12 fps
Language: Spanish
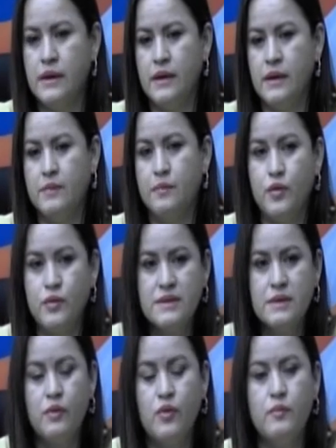el
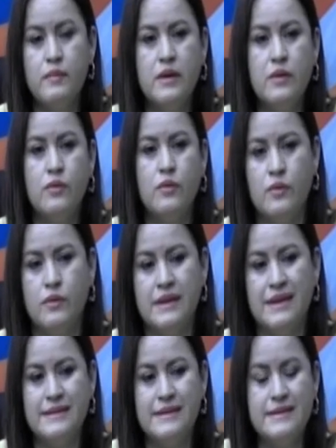próximo domingo
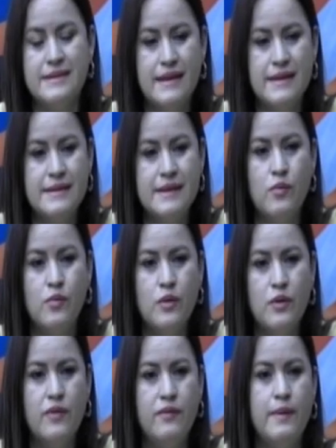16 de
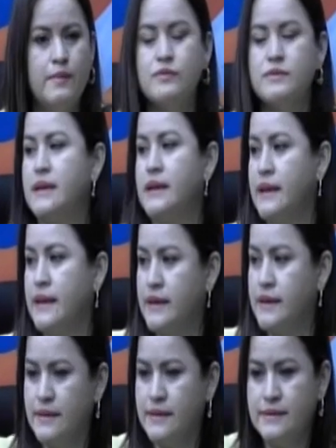julio vamos a
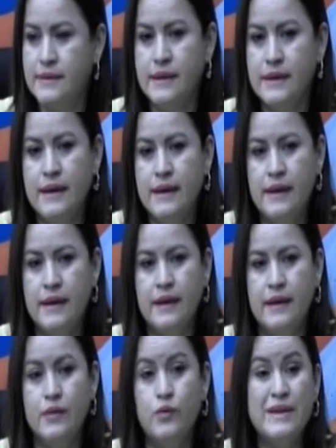elegir,
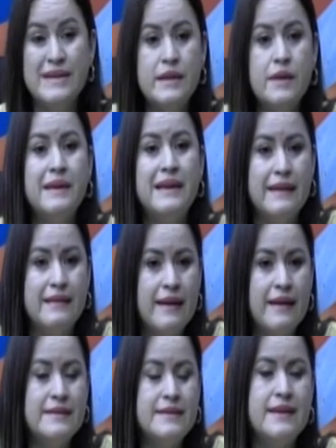eh, nuestra
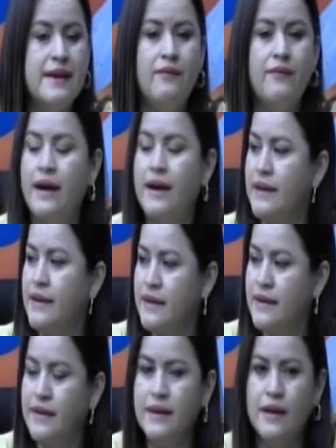militancia va a
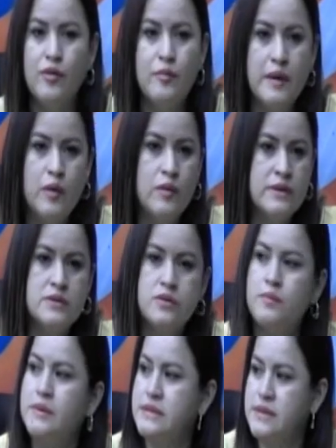elegir a los mejores
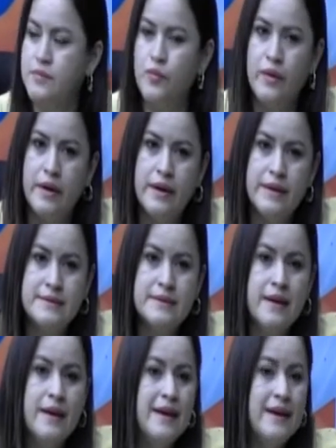hombres y mujeres
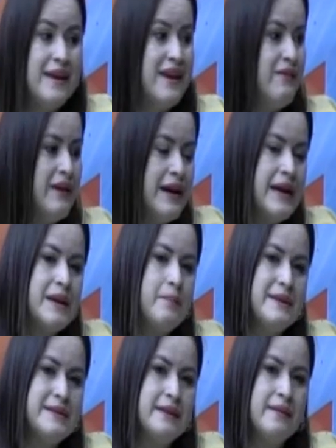que van a
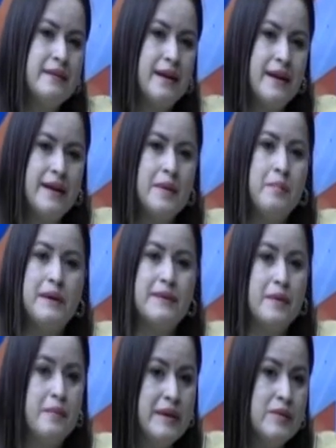representar al
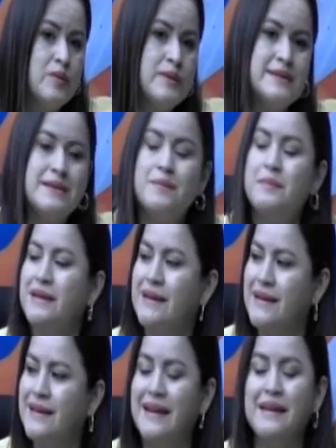departamento de San
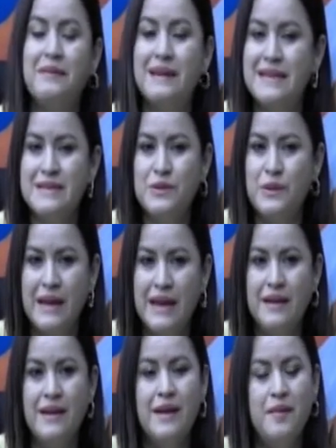Miguel a nivel
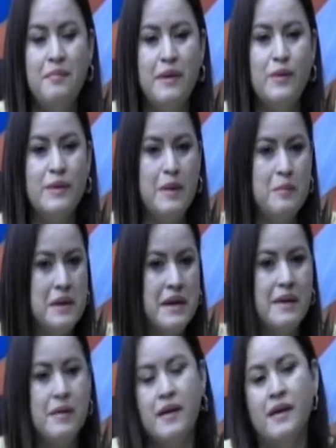nacional, pero
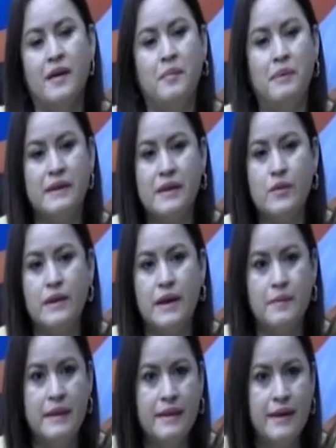también eh,
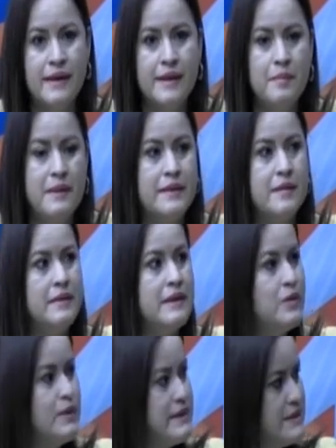particularmente en el departamento de